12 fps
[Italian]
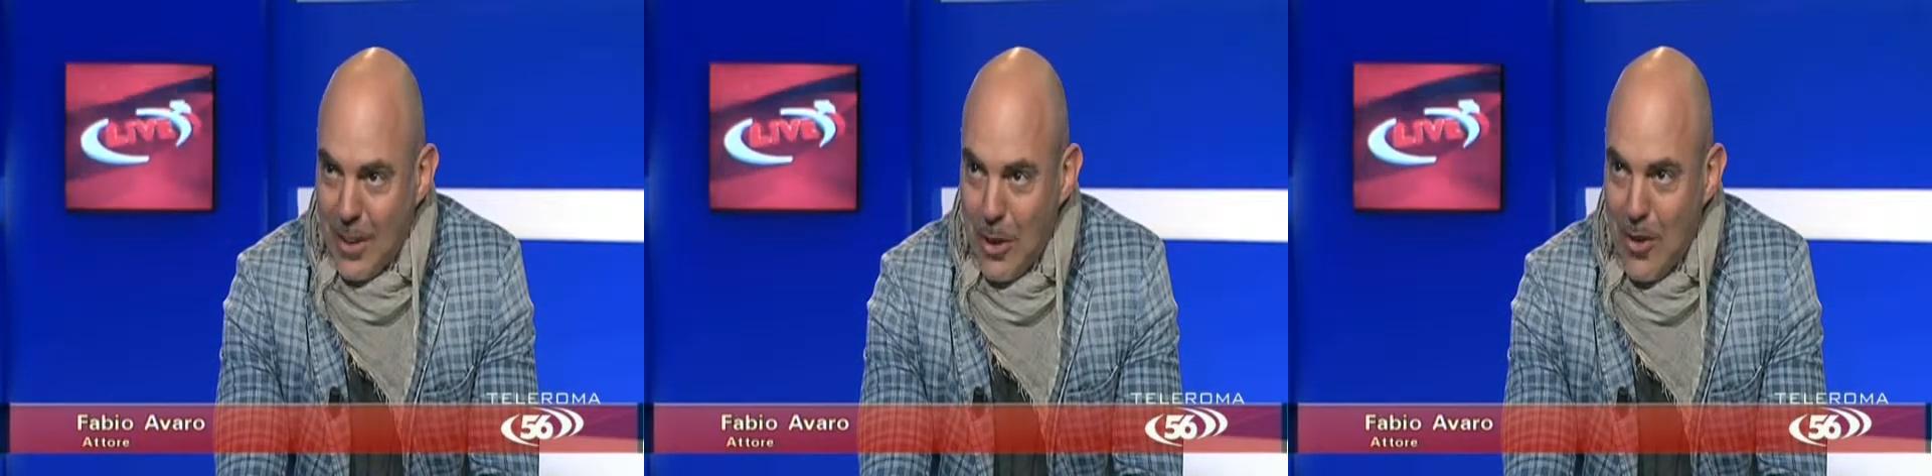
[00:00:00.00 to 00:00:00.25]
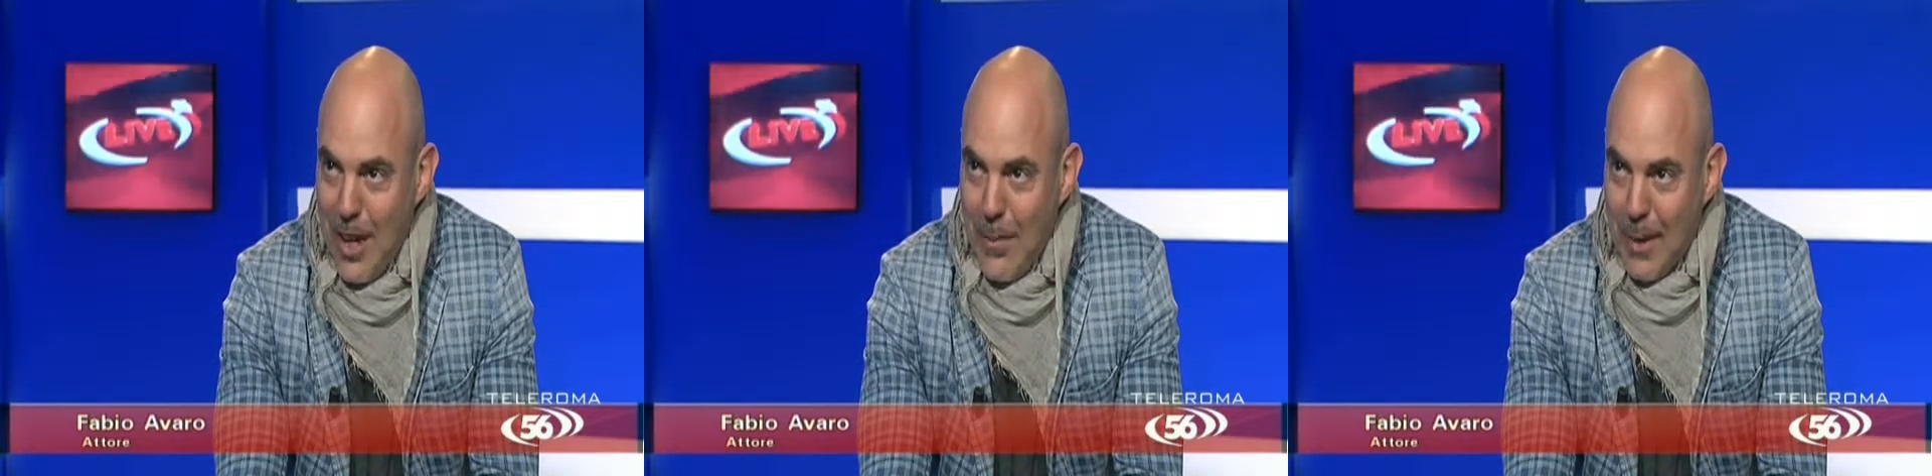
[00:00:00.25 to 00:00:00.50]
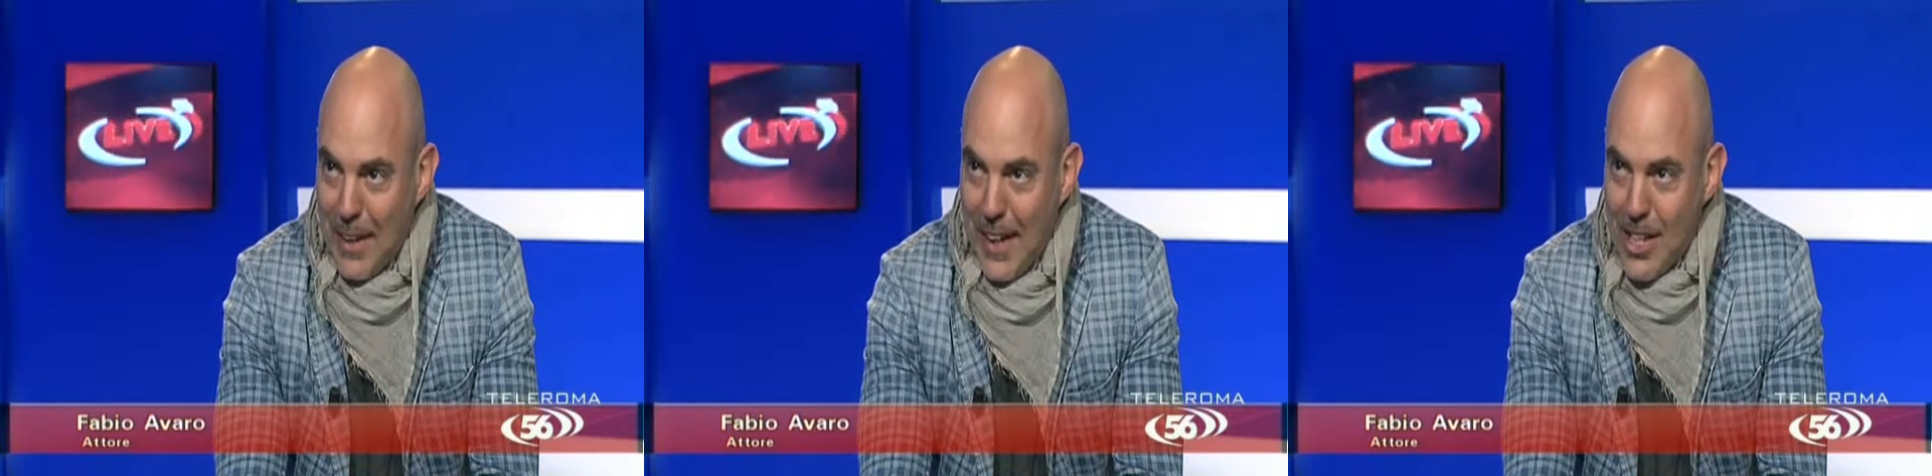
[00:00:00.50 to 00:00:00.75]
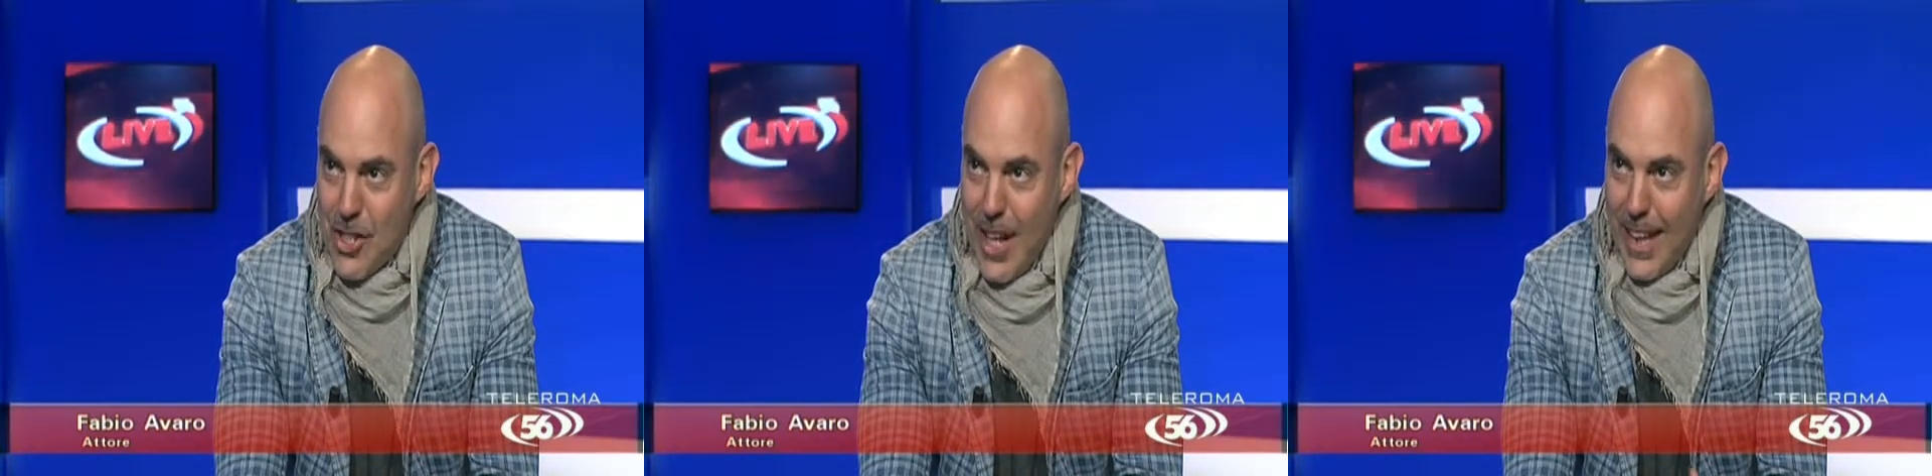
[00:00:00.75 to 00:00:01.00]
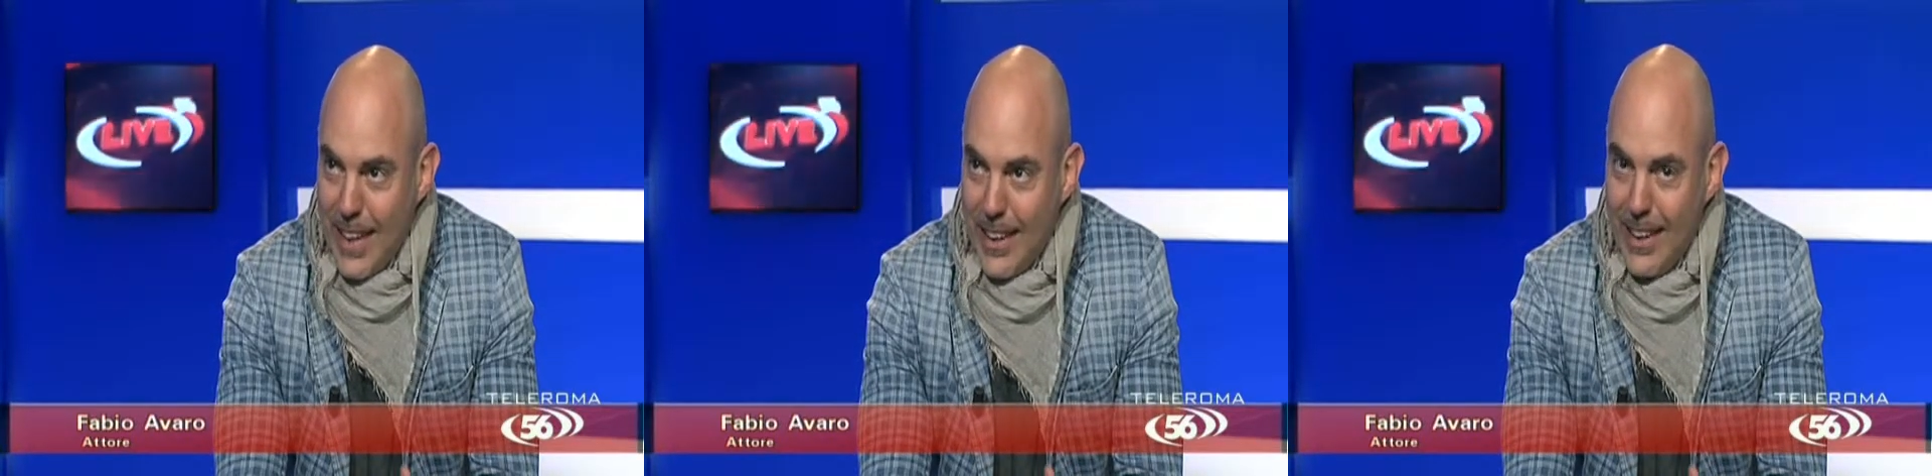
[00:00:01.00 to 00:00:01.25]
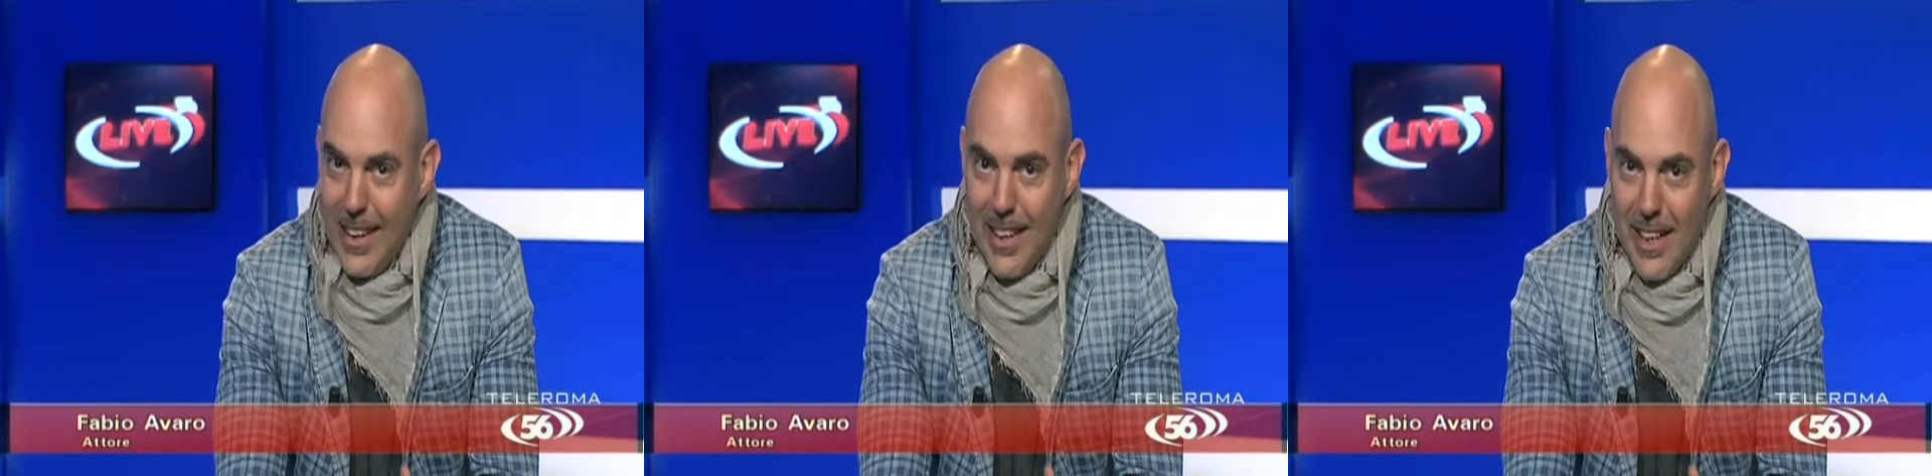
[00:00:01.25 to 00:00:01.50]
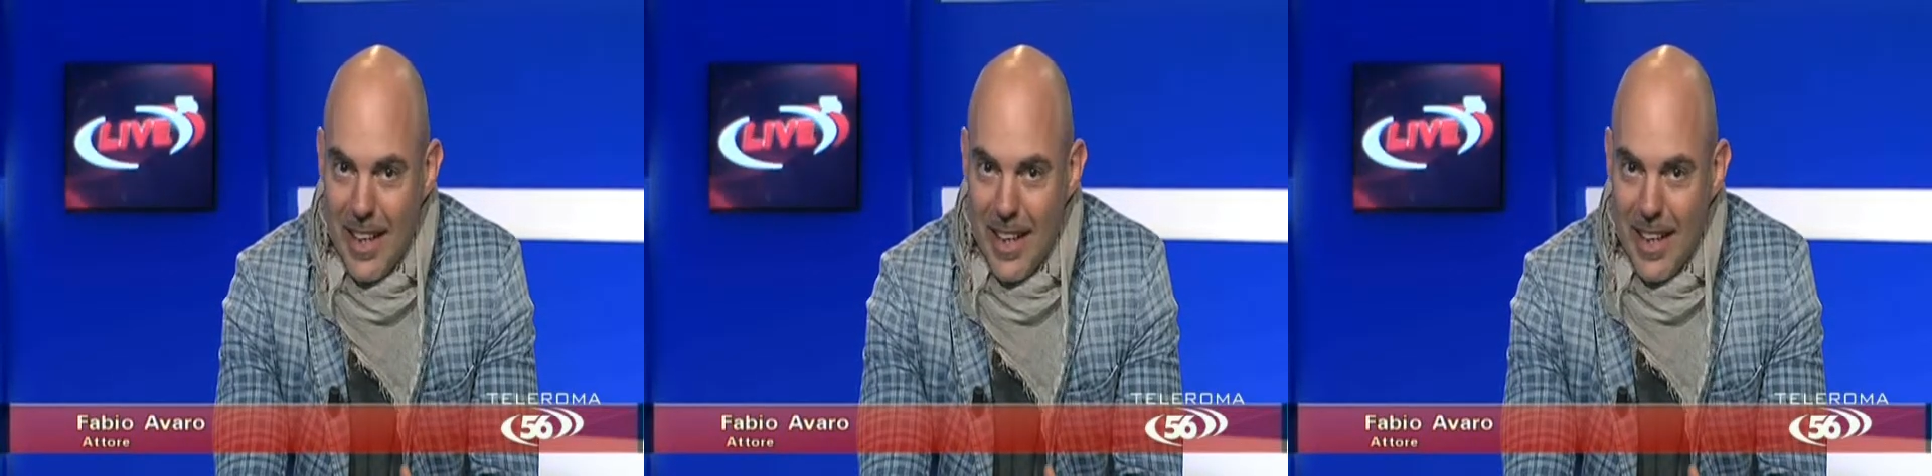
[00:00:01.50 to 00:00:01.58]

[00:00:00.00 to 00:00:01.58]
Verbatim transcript: dovevamo andare al CHAC